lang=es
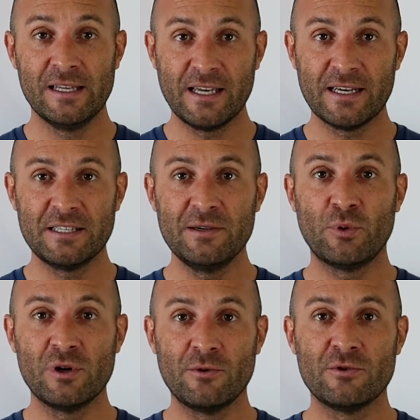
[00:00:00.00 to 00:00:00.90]
y que allí
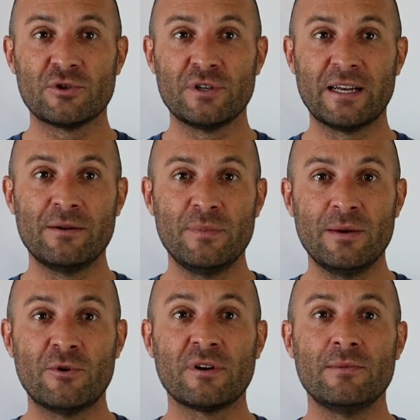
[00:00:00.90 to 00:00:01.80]
puede evolucionar el
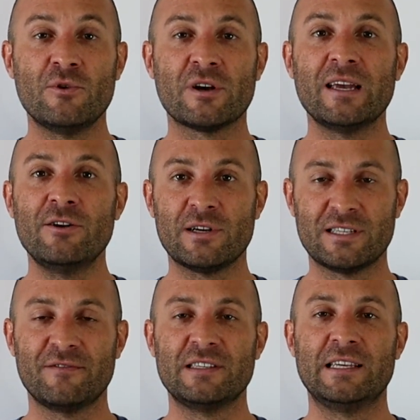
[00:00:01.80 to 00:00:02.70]
mismo ritmo que lo
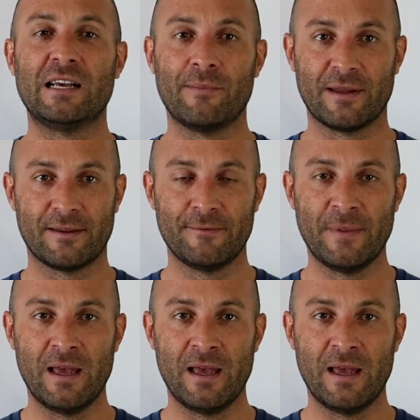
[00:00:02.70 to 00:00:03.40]
hace físicamente.